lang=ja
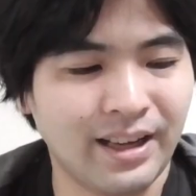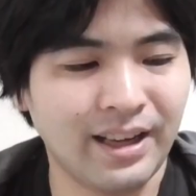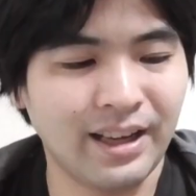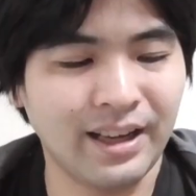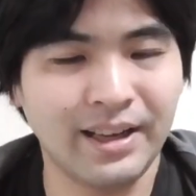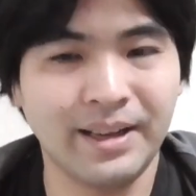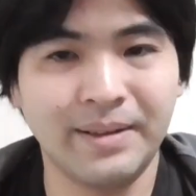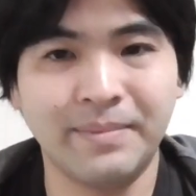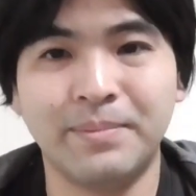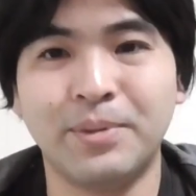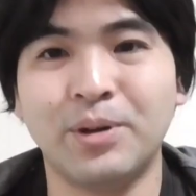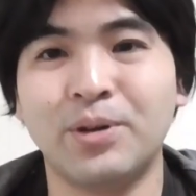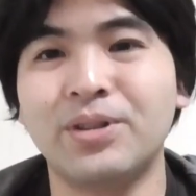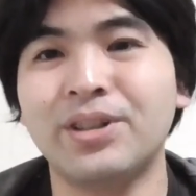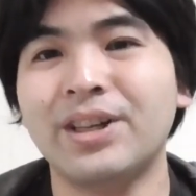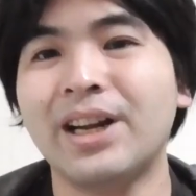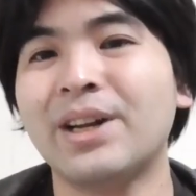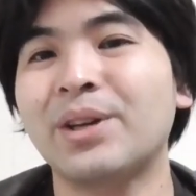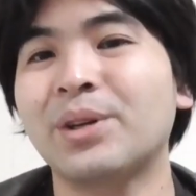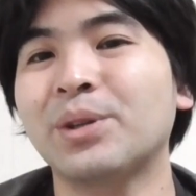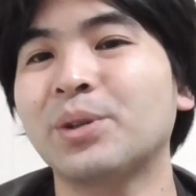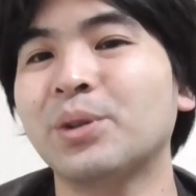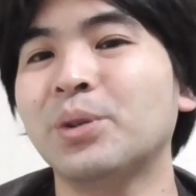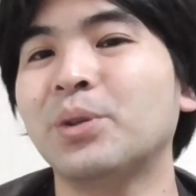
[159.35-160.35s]
えー、僕
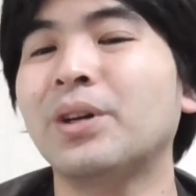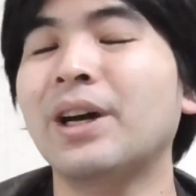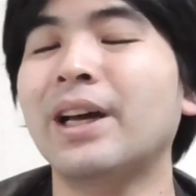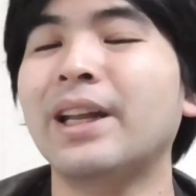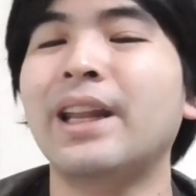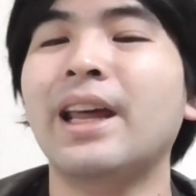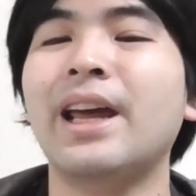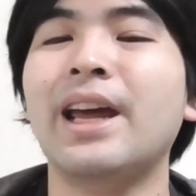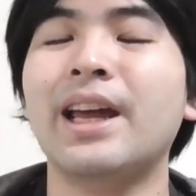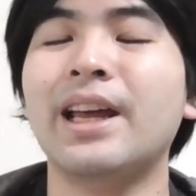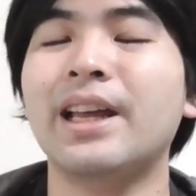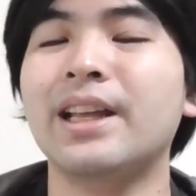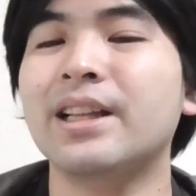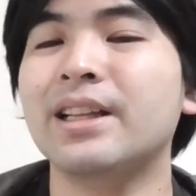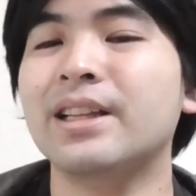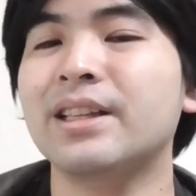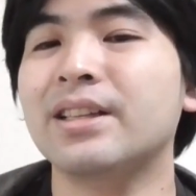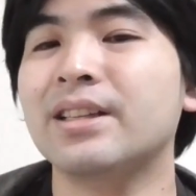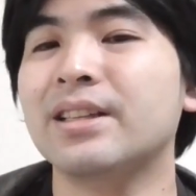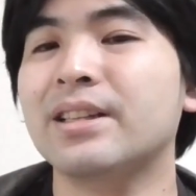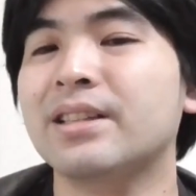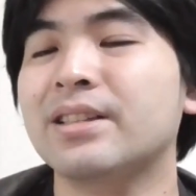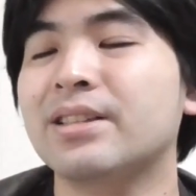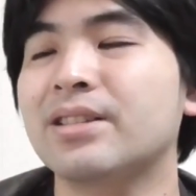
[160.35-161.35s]
らの動画で、
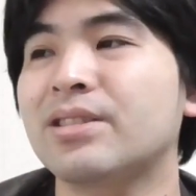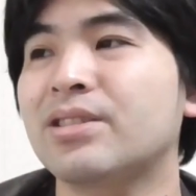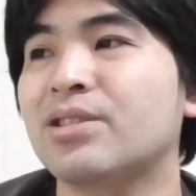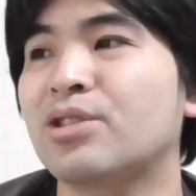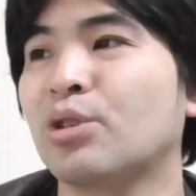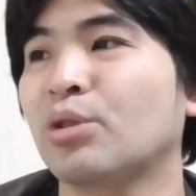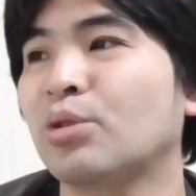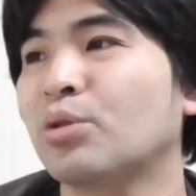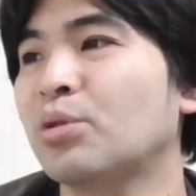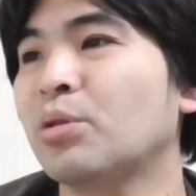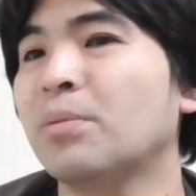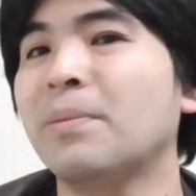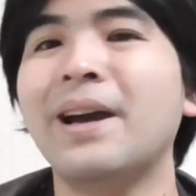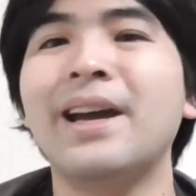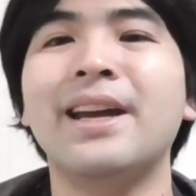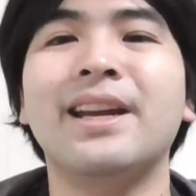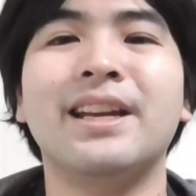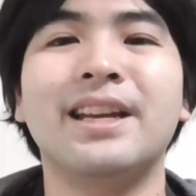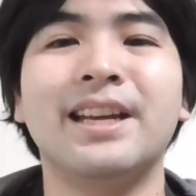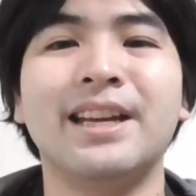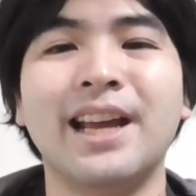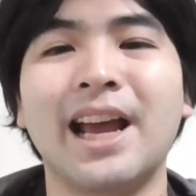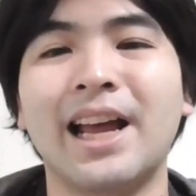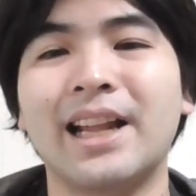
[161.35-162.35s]
ちょっと前
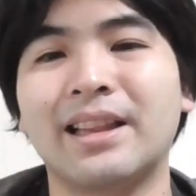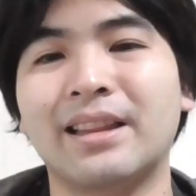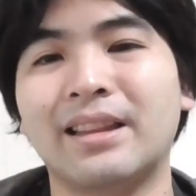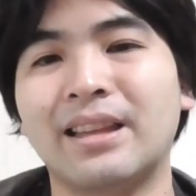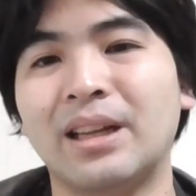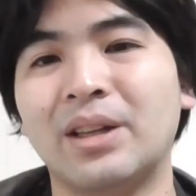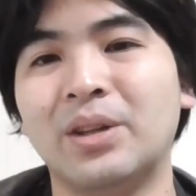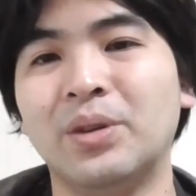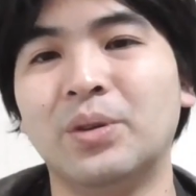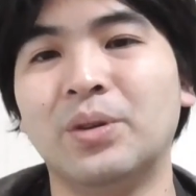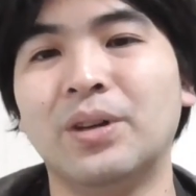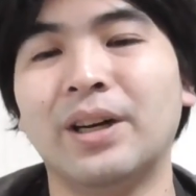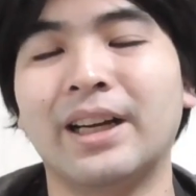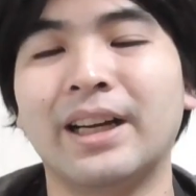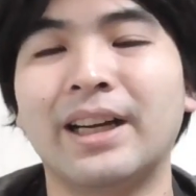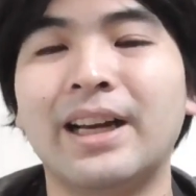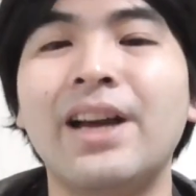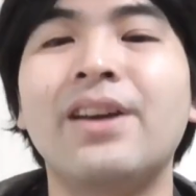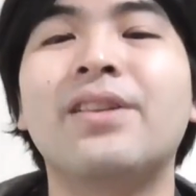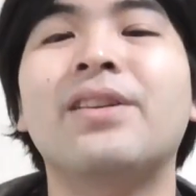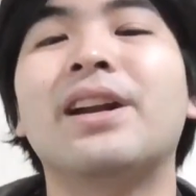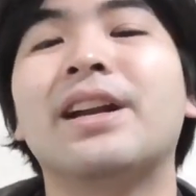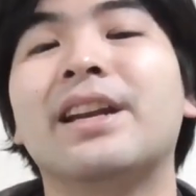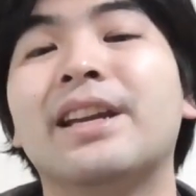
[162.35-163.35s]
にやった動画で
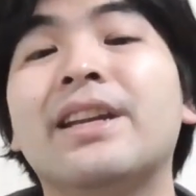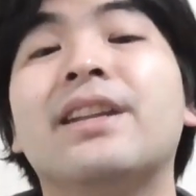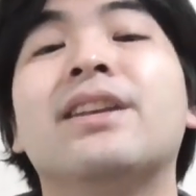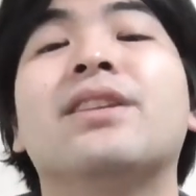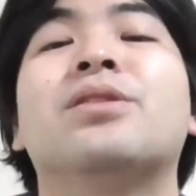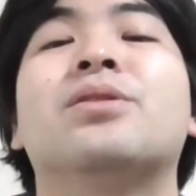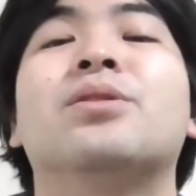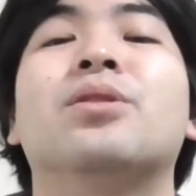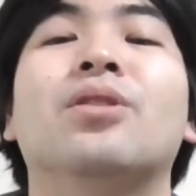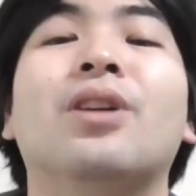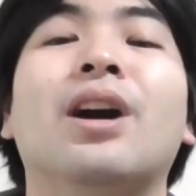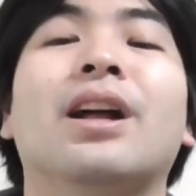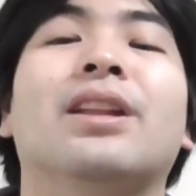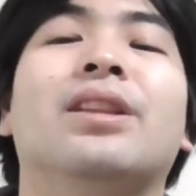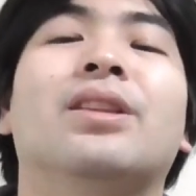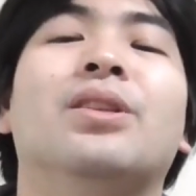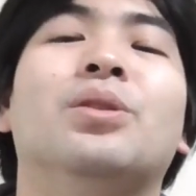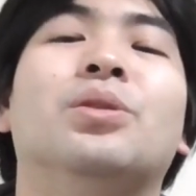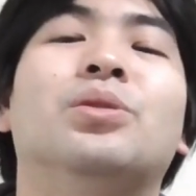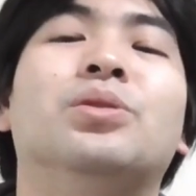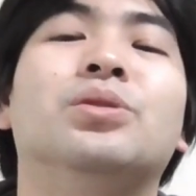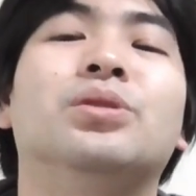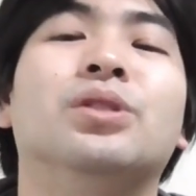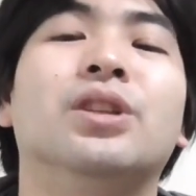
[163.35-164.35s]
概要欄にリンクを貼っ
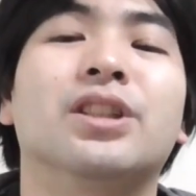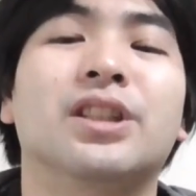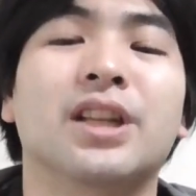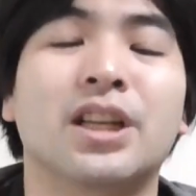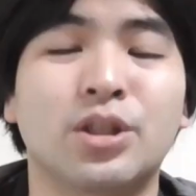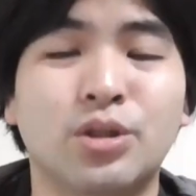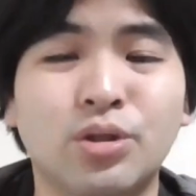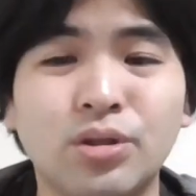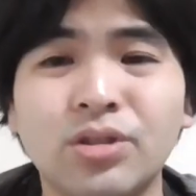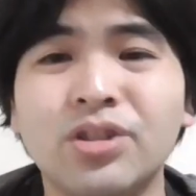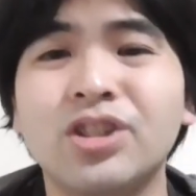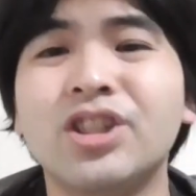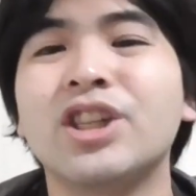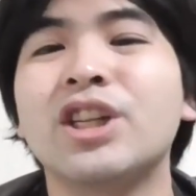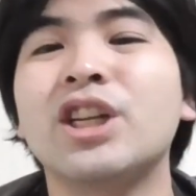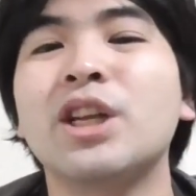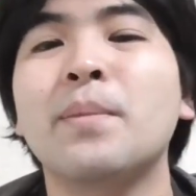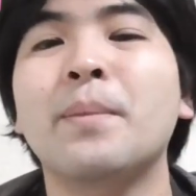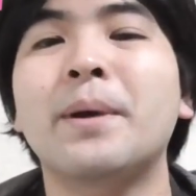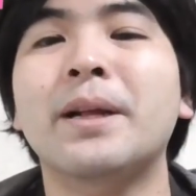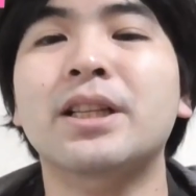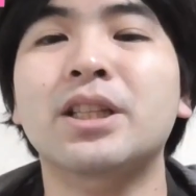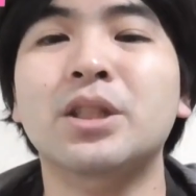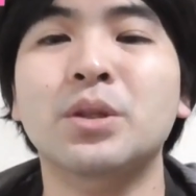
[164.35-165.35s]
ておくんですが、数字
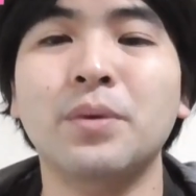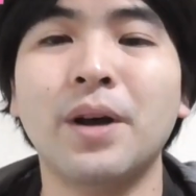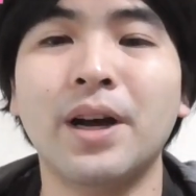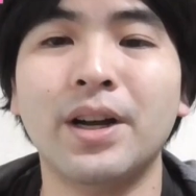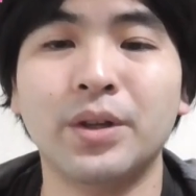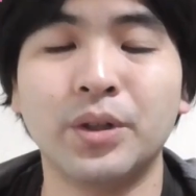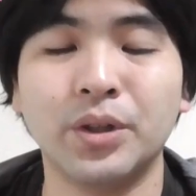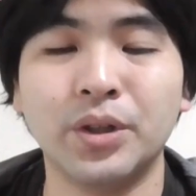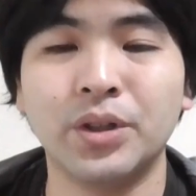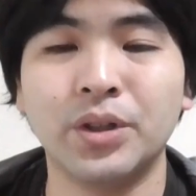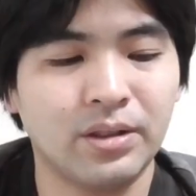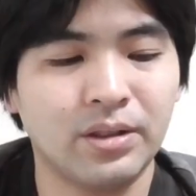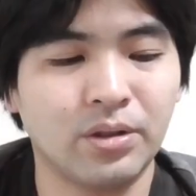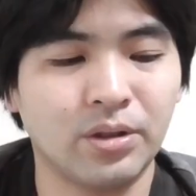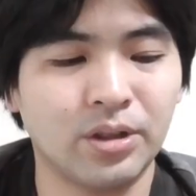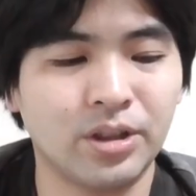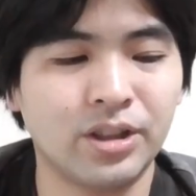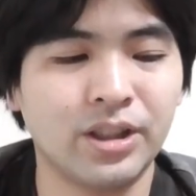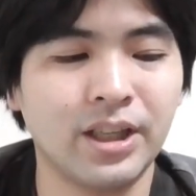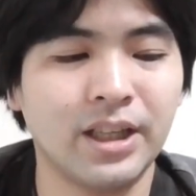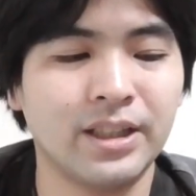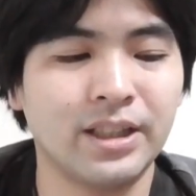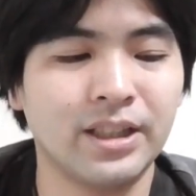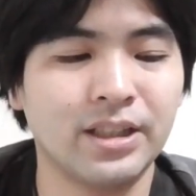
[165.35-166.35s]
にまつわる都
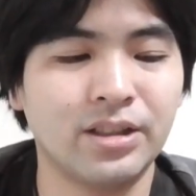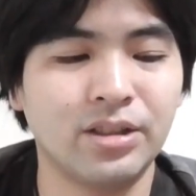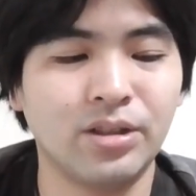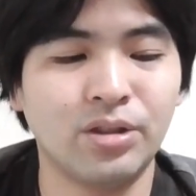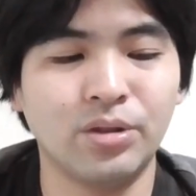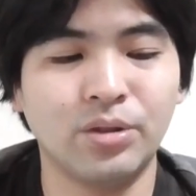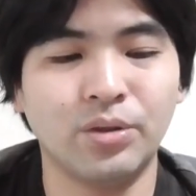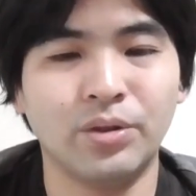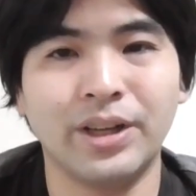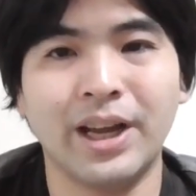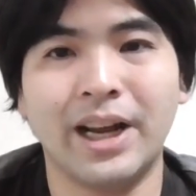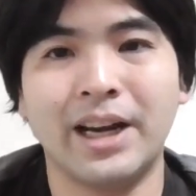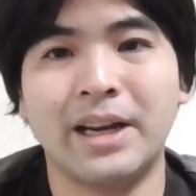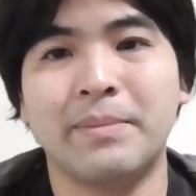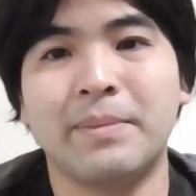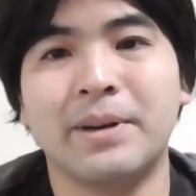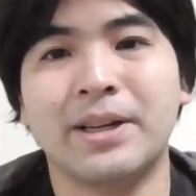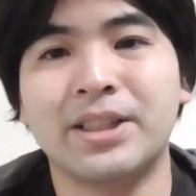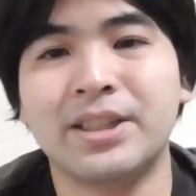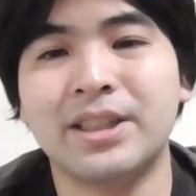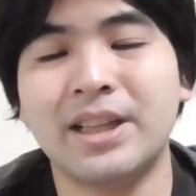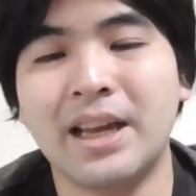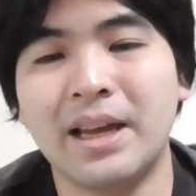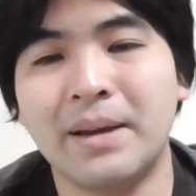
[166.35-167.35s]
市伝説っていうのをやり
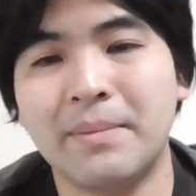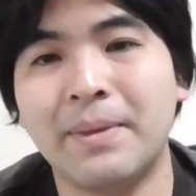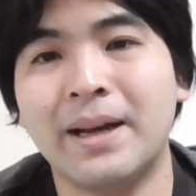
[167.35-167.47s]
まして、